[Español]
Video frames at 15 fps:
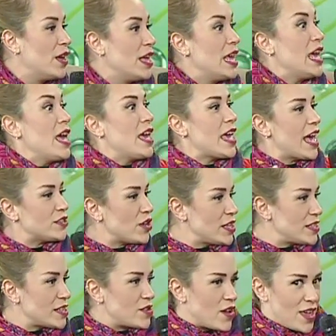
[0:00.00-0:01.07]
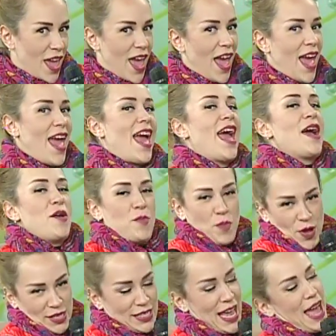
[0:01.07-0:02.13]
Y eso dices, oye,
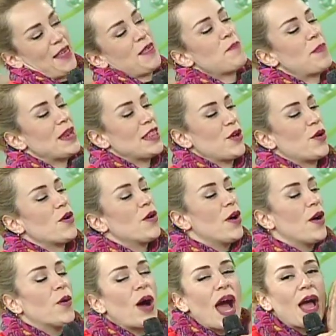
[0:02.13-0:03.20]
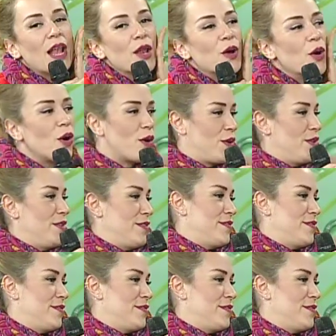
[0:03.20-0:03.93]
pues ya de perdido. Una relación